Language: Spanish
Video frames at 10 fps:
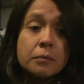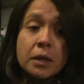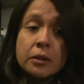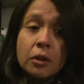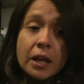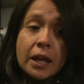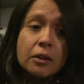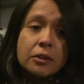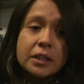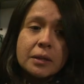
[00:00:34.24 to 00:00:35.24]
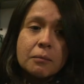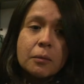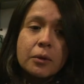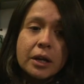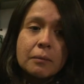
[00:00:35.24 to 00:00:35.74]
en Toledo tenemos,
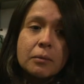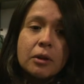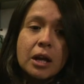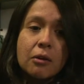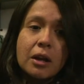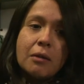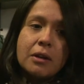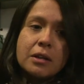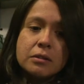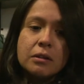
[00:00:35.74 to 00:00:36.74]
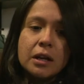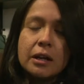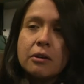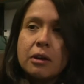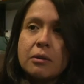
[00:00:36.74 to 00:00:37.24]
por ejemplo, la colaboración, la
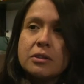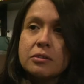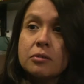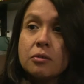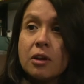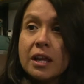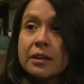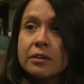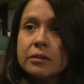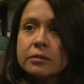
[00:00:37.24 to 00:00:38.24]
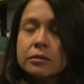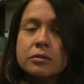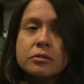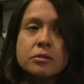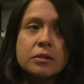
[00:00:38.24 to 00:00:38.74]
gran colaboración de un colegio,
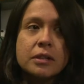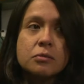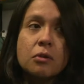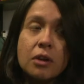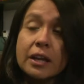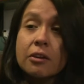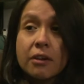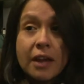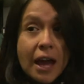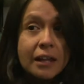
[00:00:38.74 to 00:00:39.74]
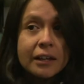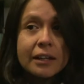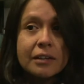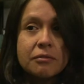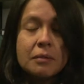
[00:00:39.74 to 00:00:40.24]
es un colegio real en
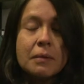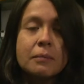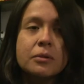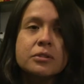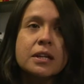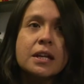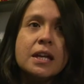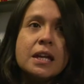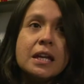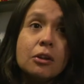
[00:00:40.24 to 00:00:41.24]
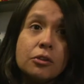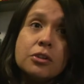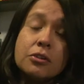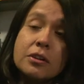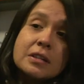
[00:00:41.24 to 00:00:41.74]
el que filmamos, y los
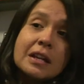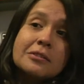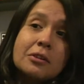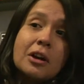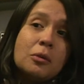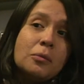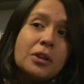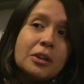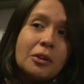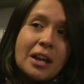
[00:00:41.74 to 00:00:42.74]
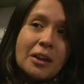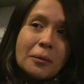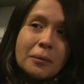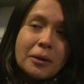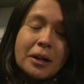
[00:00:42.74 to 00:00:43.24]
niños que salen son alumnos de
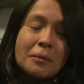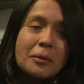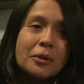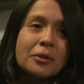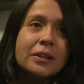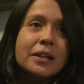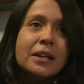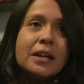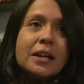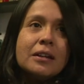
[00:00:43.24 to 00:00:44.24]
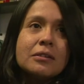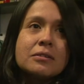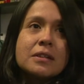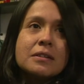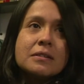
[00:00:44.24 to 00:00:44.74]
Toledo, por ejemplo. ¿no?
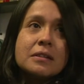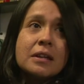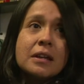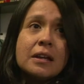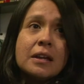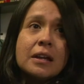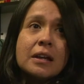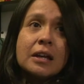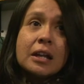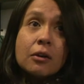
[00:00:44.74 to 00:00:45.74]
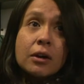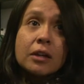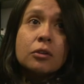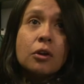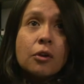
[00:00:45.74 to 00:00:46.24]
Entonces, eh, creo
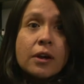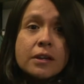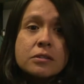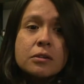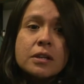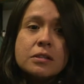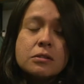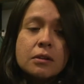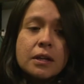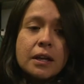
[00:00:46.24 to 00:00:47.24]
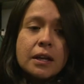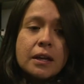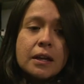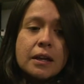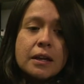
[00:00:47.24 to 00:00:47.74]
que todo eso hizo
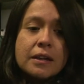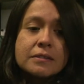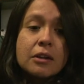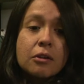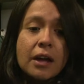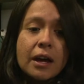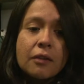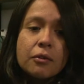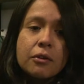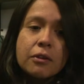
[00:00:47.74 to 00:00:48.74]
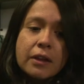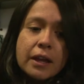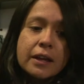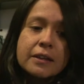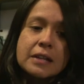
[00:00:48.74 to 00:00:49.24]
que, este rodaje fuera un
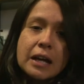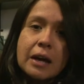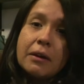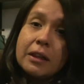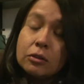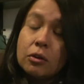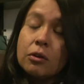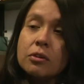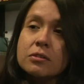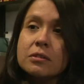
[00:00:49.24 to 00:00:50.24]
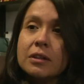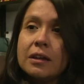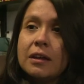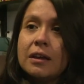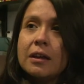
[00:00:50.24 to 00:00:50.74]
rodaje que sacaba de todos,
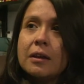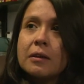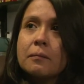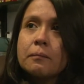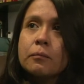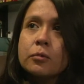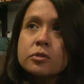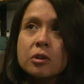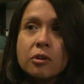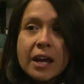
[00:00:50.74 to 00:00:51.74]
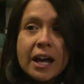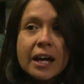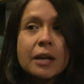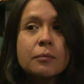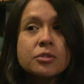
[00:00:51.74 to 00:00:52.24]
eh, mucho
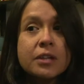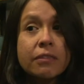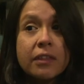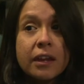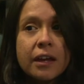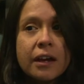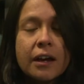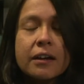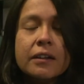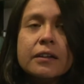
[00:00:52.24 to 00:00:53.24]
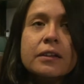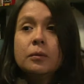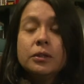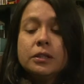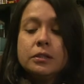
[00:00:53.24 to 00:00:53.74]
coraje, mucha entrega.
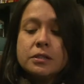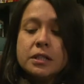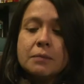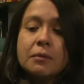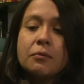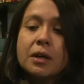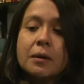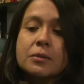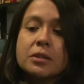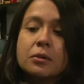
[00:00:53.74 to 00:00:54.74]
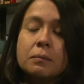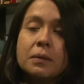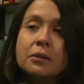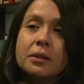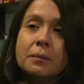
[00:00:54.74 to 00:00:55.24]
Lo bonito de Chicama fue que vamos a
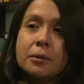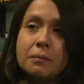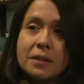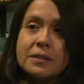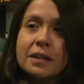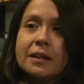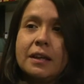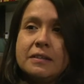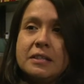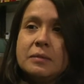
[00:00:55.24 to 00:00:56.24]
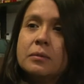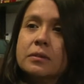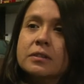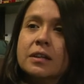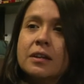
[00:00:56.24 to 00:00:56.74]
cumplir una promesa que hicimos